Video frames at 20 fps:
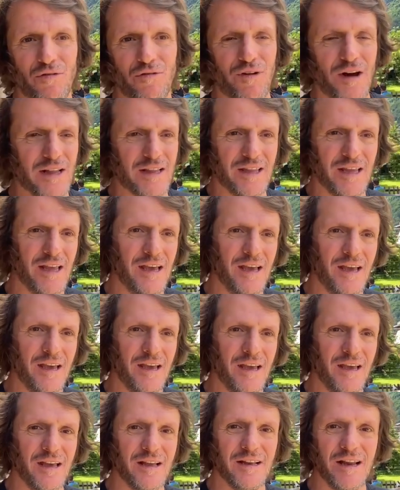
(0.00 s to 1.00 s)

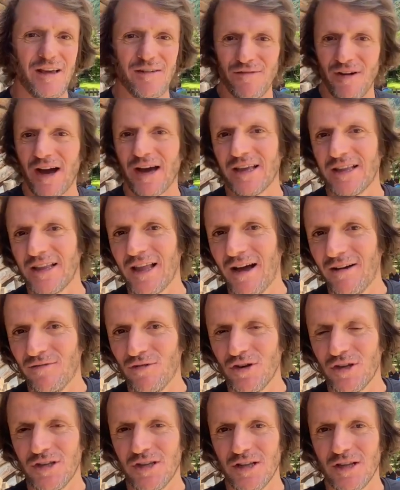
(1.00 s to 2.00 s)
fatti nei vari
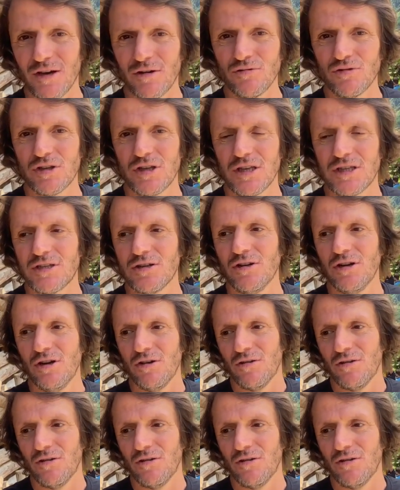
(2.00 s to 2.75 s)
tavoli di degustazione,